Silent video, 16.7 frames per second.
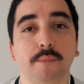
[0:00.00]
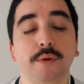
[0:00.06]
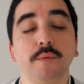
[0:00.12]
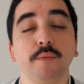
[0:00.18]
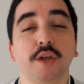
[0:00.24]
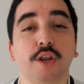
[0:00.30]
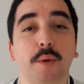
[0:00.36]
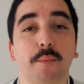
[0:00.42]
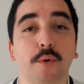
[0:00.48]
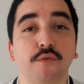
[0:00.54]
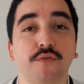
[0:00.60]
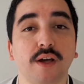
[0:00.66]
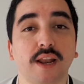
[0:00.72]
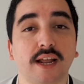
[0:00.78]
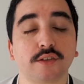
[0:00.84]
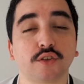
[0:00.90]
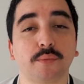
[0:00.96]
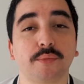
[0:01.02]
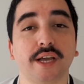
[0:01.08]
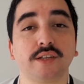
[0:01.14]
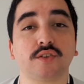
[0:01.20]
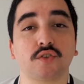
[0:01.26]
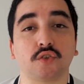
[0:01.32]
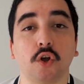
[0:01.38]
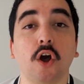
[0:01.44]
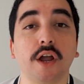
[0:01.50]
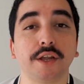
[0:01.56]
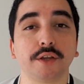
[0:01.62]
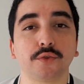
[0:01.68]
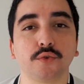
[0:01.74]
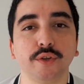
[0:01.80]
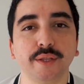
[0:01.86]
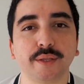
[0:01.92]
Primeiro é bom falar sobre a
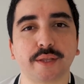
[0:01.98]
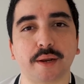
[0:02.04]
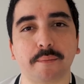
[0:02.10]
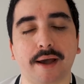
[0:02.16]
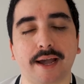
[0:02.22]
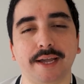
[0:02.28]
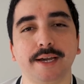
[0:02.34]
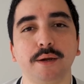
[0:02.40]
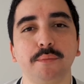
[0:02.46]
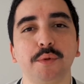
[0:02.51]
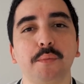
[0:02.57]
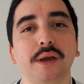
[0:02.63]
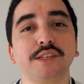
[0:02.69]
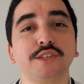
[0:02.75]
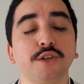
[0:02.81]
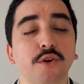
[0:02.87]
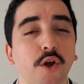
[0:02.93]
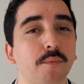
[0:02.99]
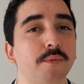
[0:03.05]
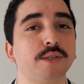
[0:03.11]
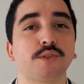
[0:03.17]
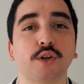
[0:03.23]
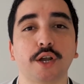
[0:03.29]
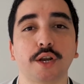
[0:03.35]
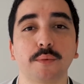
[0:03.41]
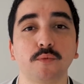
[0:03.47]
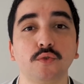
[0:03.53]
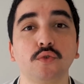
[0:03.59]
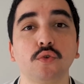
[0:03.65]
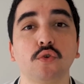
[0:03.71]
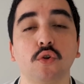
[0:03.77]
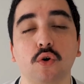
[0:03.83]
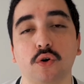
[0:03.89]
história do Inter Miami, mas não é uma história
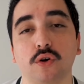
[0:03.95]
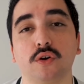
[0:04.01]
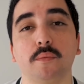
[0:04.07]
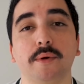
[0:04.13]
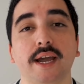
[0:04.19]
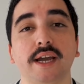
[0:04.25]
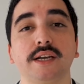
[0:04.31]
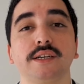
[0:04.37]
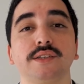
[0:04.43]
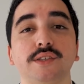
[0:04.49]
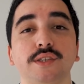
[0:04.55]
muito longa. O Beckham